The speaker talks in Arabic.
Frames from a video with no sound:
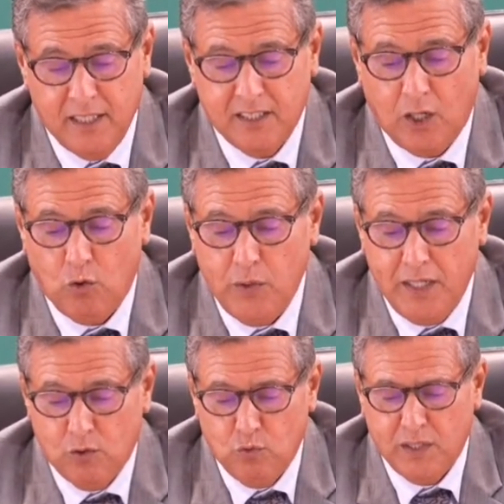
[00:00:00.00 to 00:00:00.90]

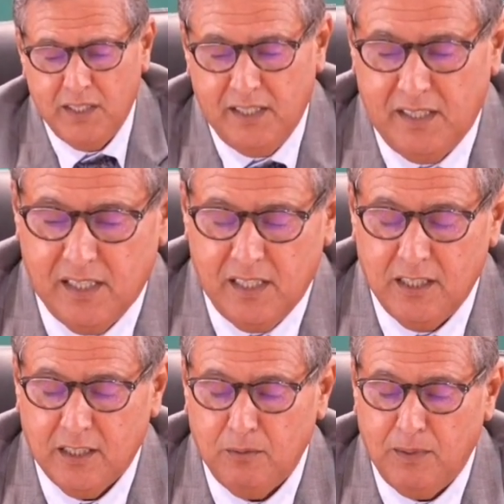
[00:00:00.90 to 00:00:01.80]
تقويه وتعزيز
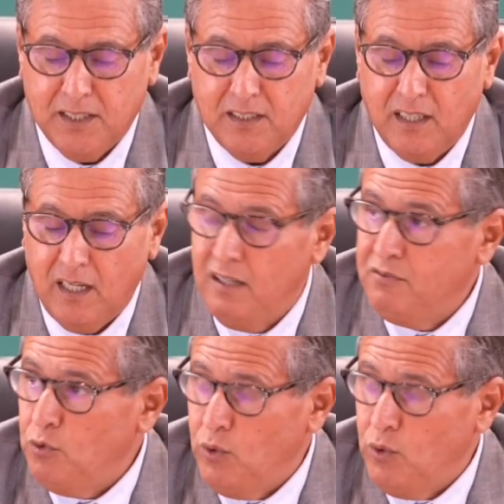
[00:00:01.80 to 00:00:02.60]
الارتباط الثقافي